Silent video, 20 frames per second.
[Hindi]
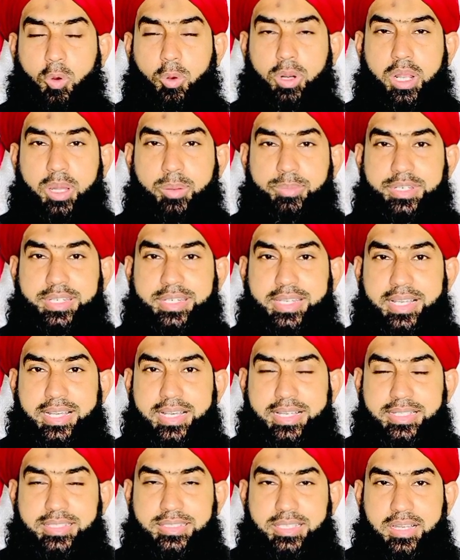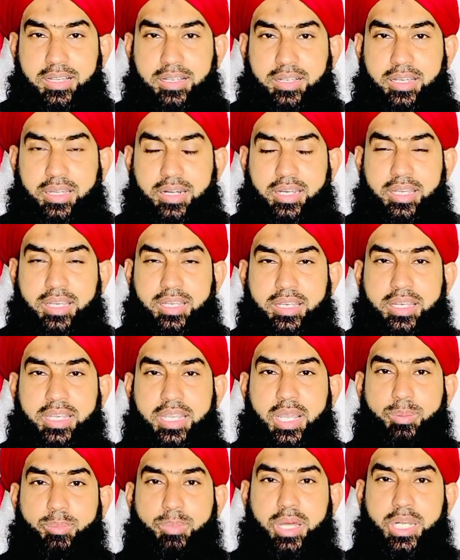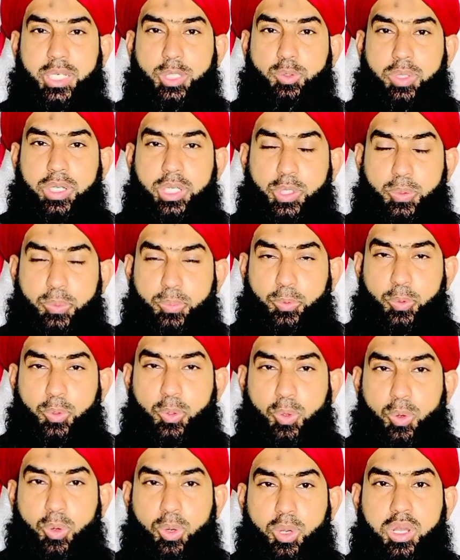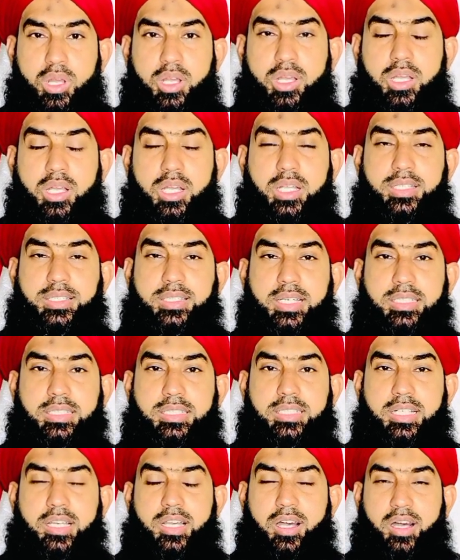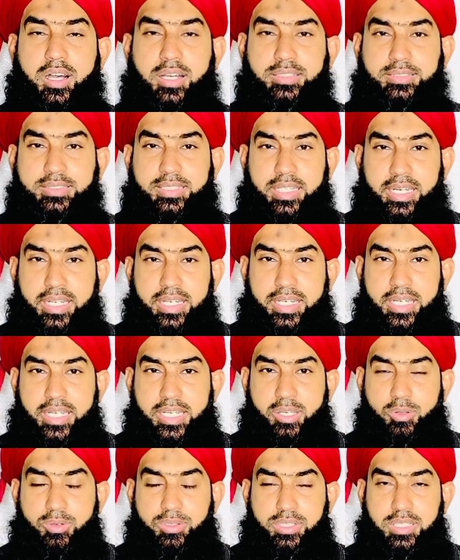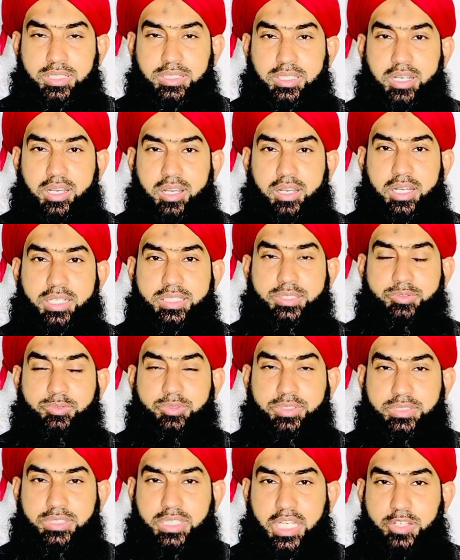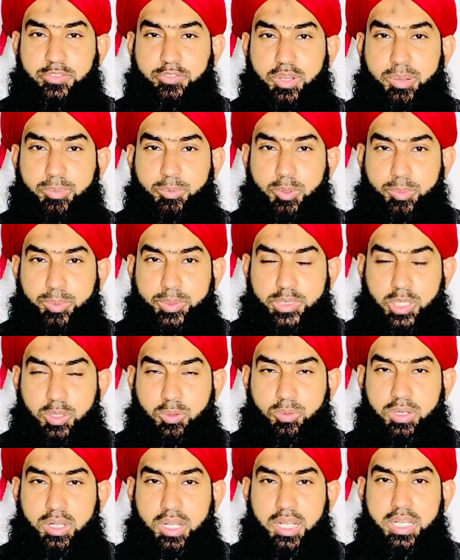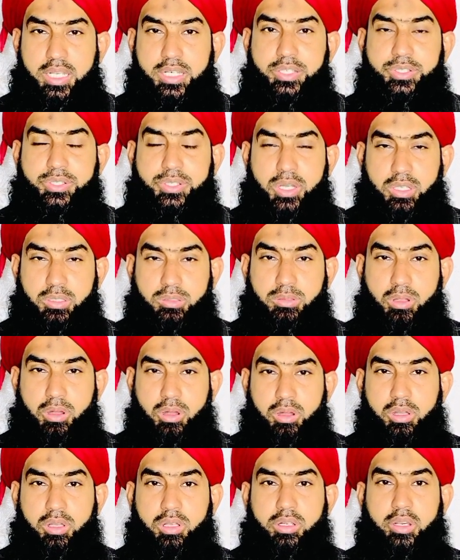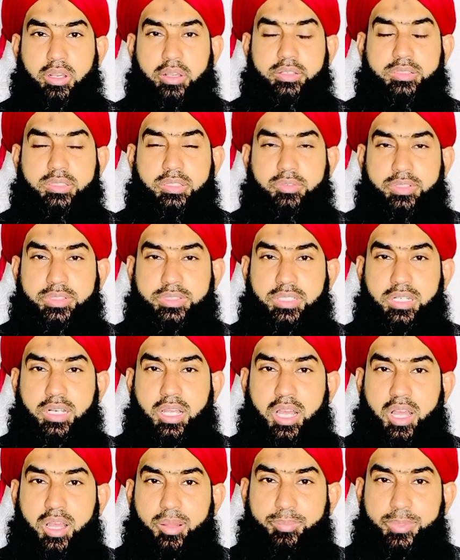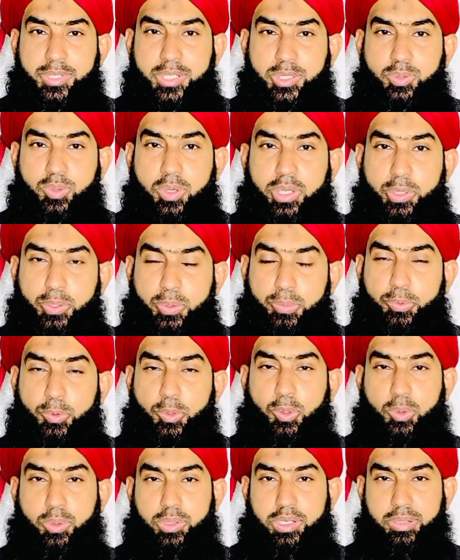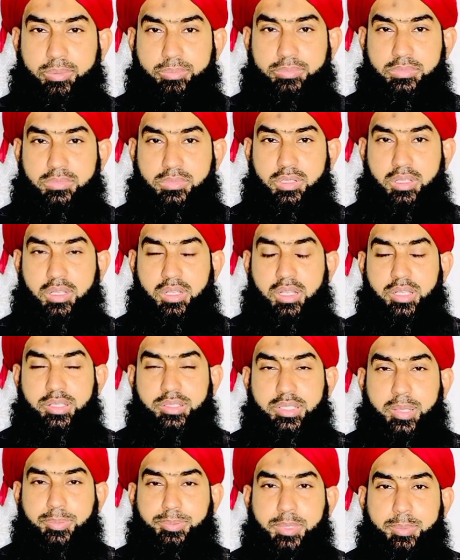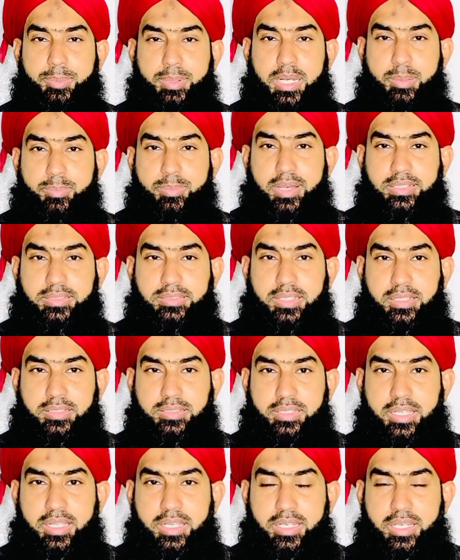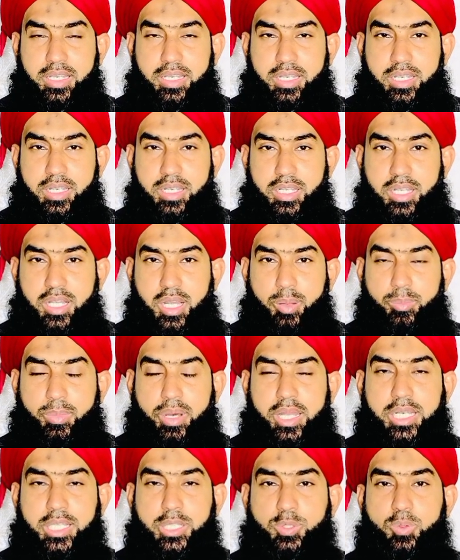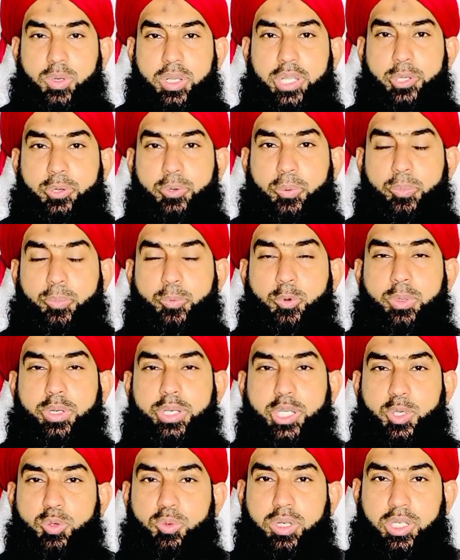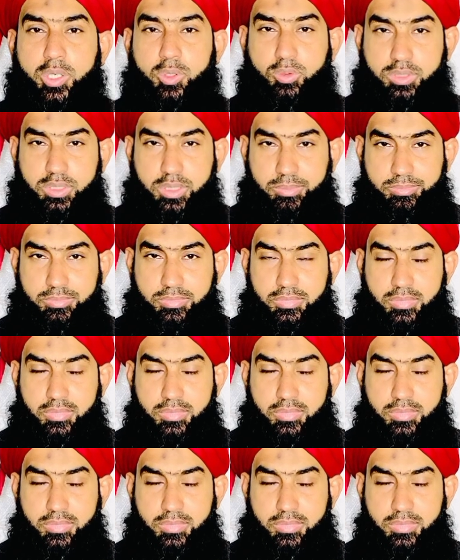और हम क्या ऐसा करें कि हमारी दुआएं कबूल हों चंद ख़ास तरीके और चंद ख़ास वज़ाइफ आपको बताऊंगा इन शजल आपकी दुआएं कबूल होंगी सबसे पहले बात करते हैं कि हमारी दुआएं कबूल क्यों नहीं होती